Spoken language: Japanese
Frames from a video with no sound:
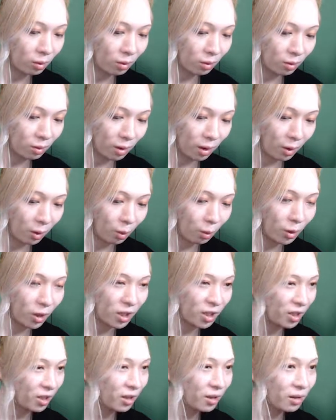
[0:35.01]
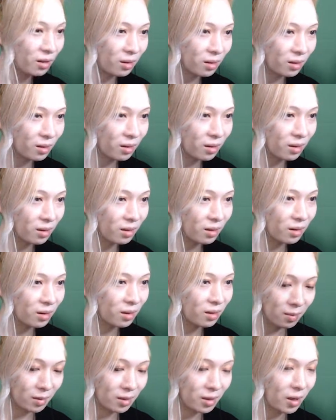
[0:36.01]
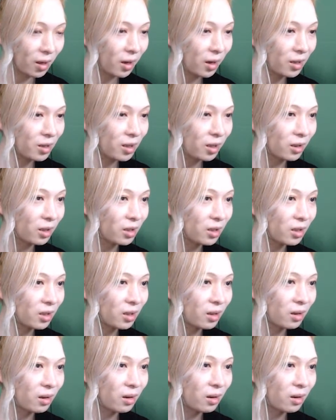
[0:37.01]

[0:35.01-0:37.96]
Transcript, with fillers: これおもらし？正解しちゃったし。